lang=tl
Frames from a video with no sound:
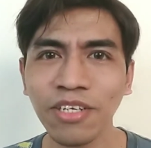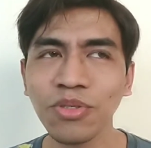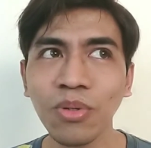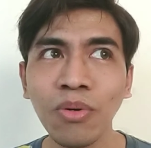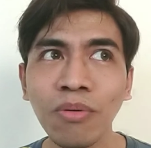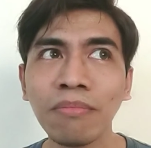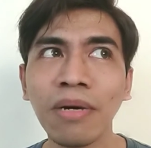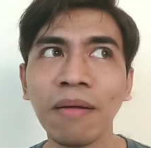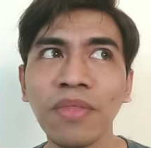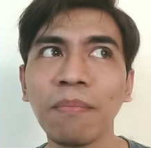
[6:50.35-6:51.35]
gusto kong
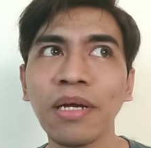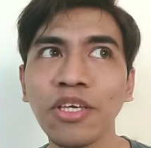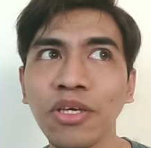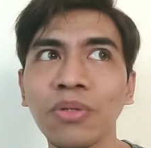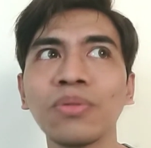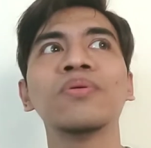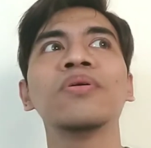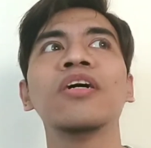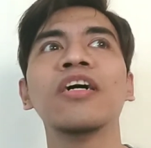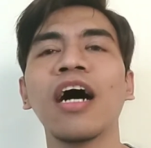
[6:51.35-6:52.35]
maramdaman yung
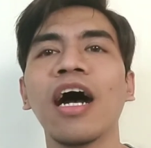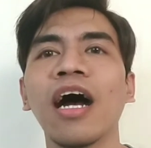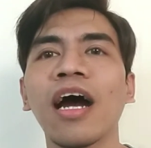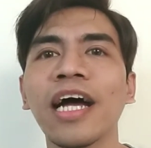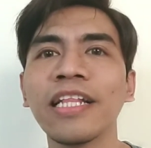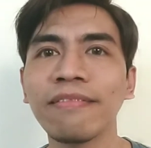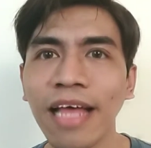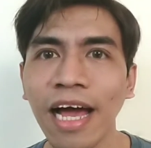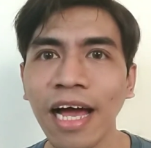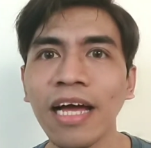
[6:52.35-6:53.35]
uh,
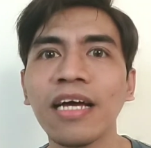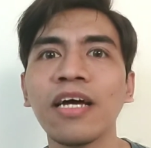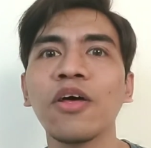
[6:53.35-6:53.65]
kanta